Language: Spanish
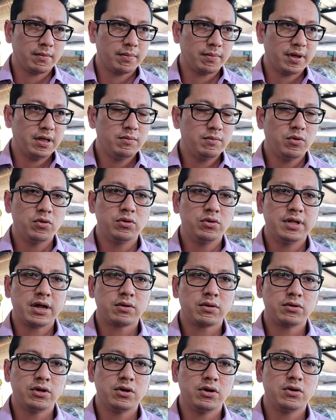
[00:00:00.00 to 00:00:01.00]
pedimos una
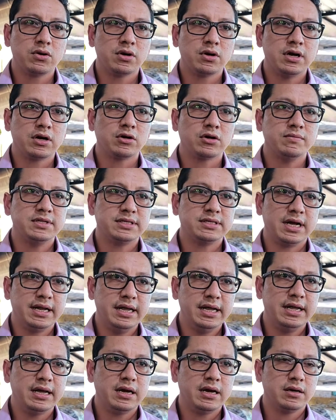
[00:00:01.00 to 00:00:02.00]
reunión con la
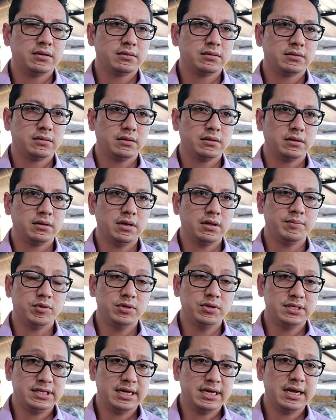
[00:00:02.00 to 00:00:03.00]
comisaría de
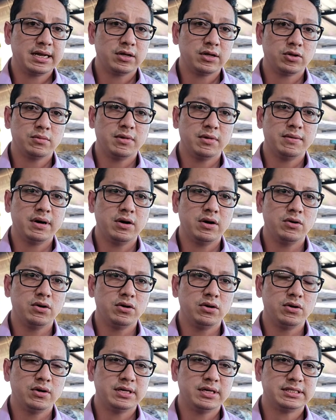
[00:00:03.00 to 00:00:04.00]
policía del Cantón
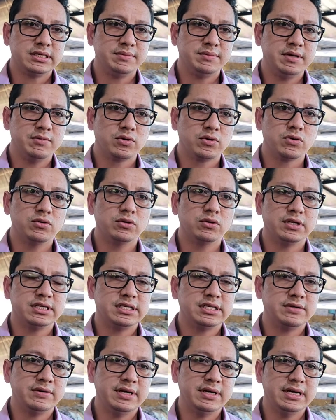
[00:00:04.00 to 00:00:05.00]
Babahoyo, así mismo con
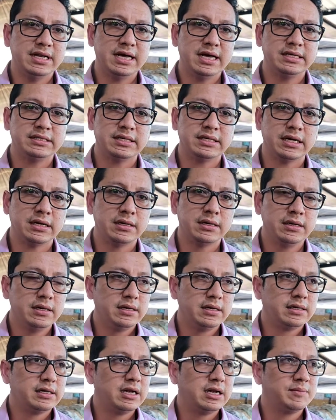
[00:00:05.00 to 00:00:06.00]
Justicia y Vigilancia
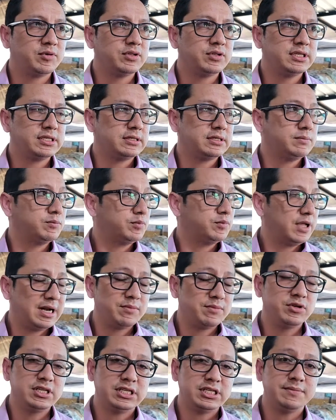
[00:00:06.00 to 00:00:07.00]
de la, de
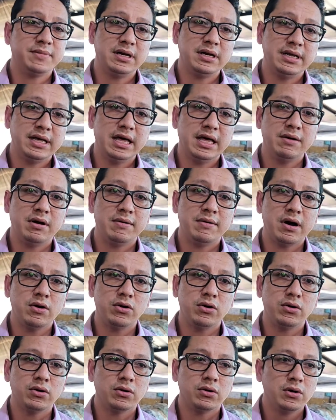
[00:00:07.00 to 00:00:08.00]
la Municipalidad de
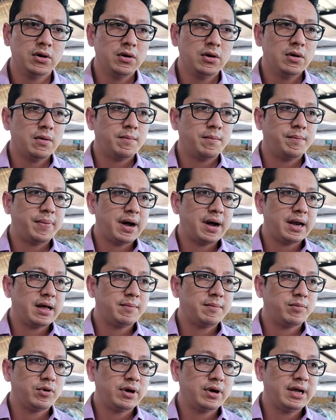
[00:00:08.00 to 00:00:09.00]
Babahoyo,
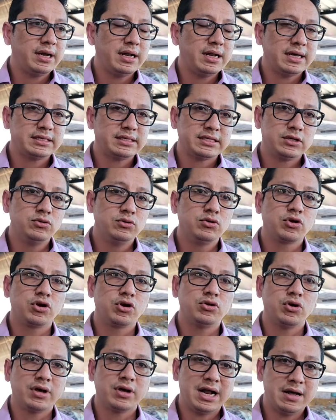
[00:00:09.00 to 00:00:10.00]
para poder hacer un
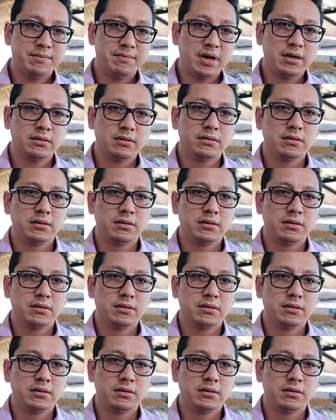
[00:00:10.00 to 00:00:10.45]
cronograma